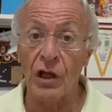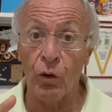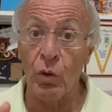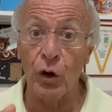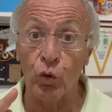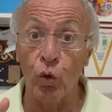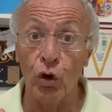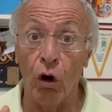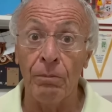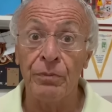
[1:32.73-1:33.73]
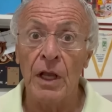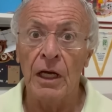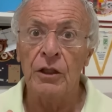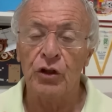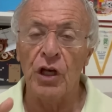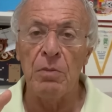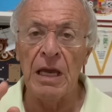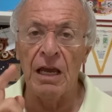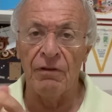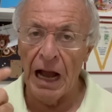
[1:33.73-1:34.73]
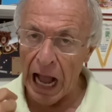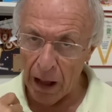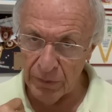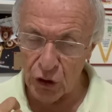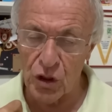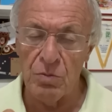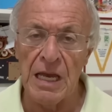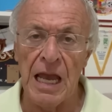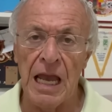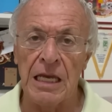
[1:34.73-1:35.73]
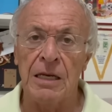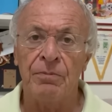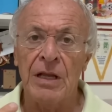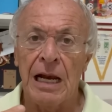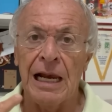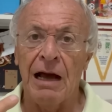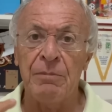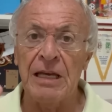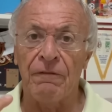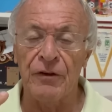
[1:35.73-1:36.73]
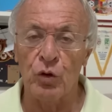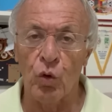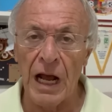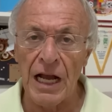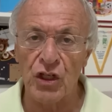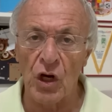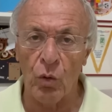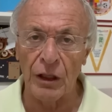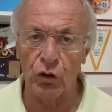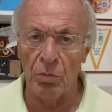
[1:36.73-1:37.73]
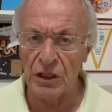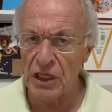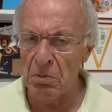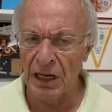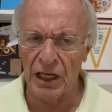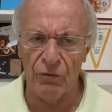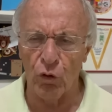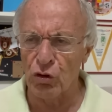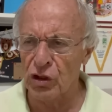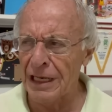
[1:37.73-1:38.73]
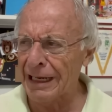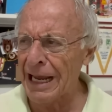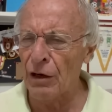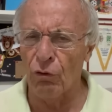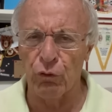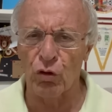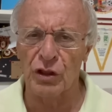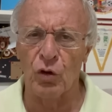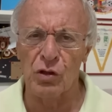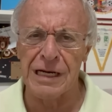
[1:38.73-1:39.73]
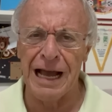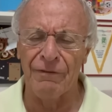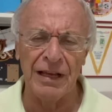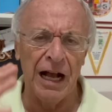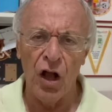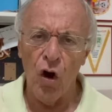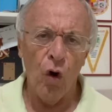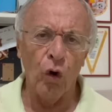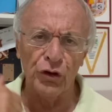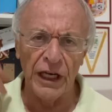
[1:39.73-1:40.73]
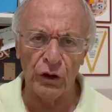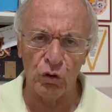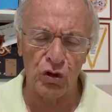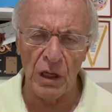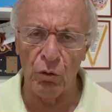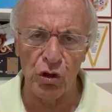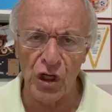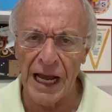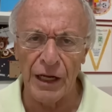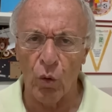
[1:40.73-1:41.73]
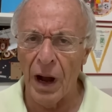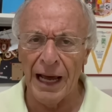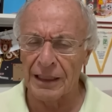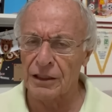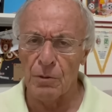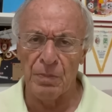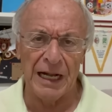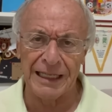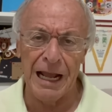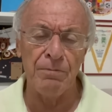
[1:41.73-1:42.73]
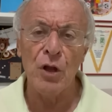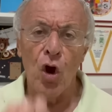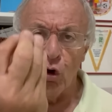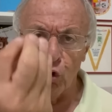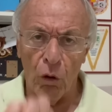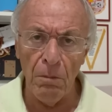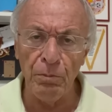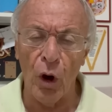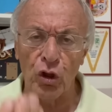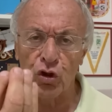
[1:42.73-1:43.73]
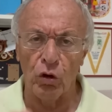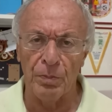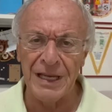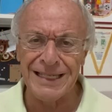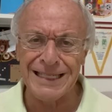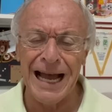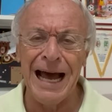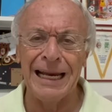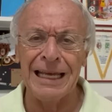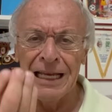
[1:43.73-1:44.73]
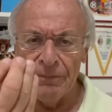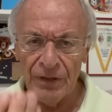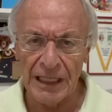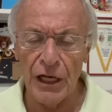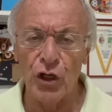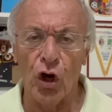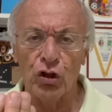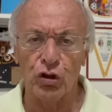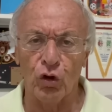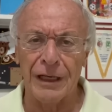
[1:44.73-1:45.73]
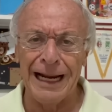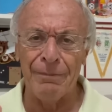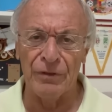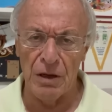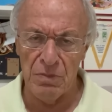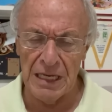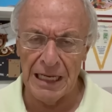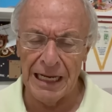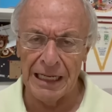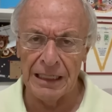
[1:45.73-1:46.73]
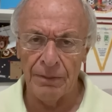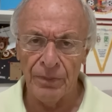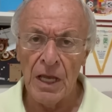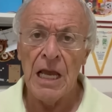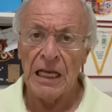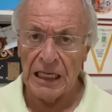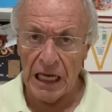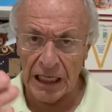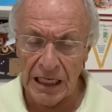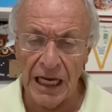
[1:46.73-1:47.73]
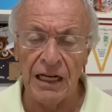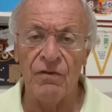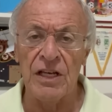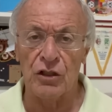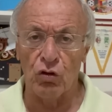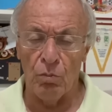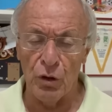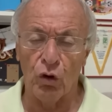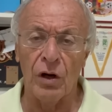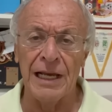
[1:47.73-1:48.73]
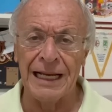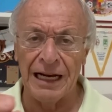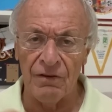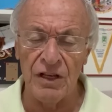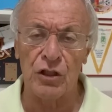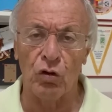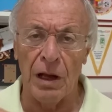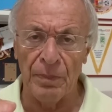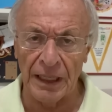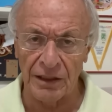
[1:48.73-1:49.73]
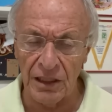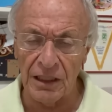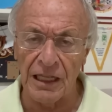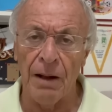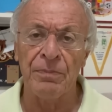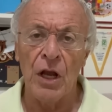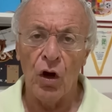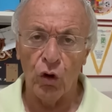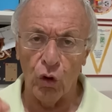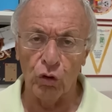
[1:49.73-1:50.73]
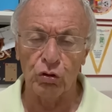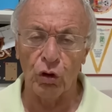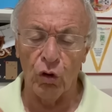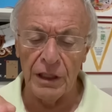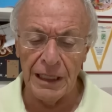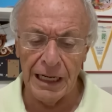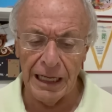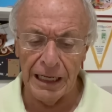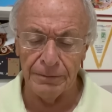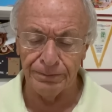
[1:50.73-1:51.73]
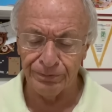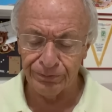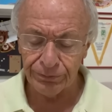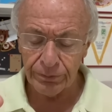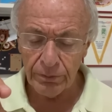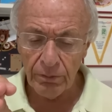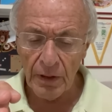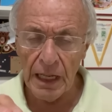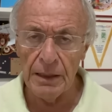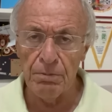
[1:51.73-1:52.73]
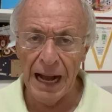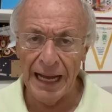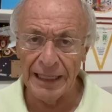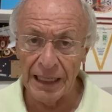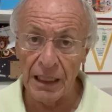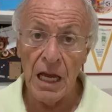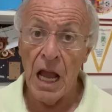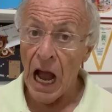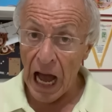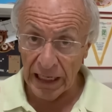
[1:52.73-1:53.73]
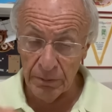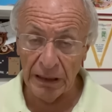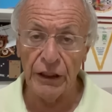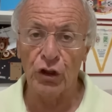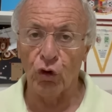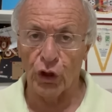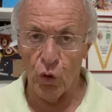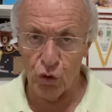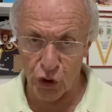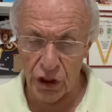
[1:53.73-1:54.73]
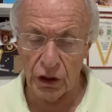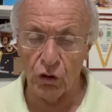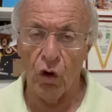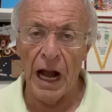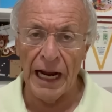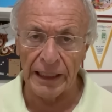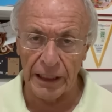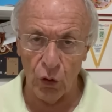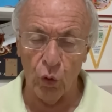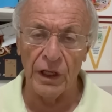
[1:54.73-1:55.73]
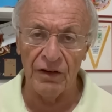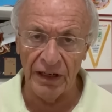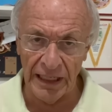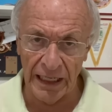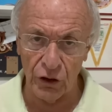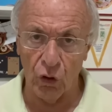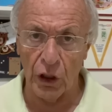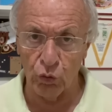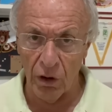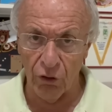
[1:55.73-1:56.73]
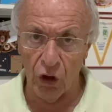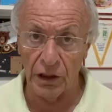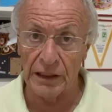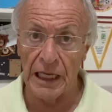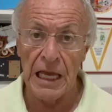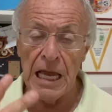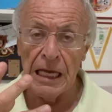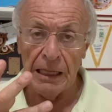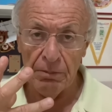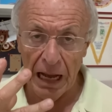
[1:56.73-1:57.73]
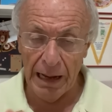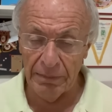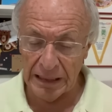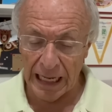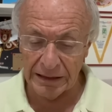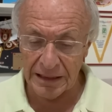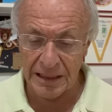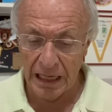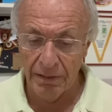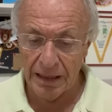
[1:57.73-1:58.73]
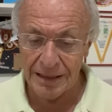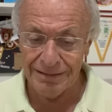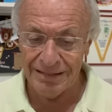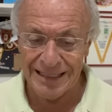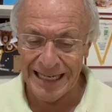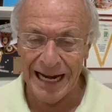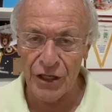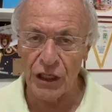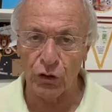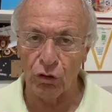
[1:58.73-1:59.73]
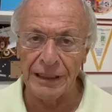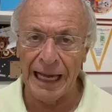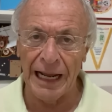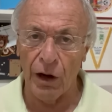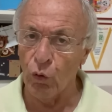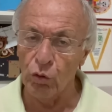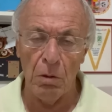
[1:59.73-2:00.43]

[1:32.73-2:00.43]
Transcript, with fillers: qualcuno temeva, amici miei, la mia figuraccia quando mi sembra che fosse il Reno, forse lo Slavia ho detto siamo già ai quarti perché non posso pensare che il nostro grande Milan, che chi ha rivisto, un mio collega ha rivisto la partita contro il, il Bayer, ha ribadito che è uscito, anche lui rivedendola due volte, ha, si è lasciato andare a un,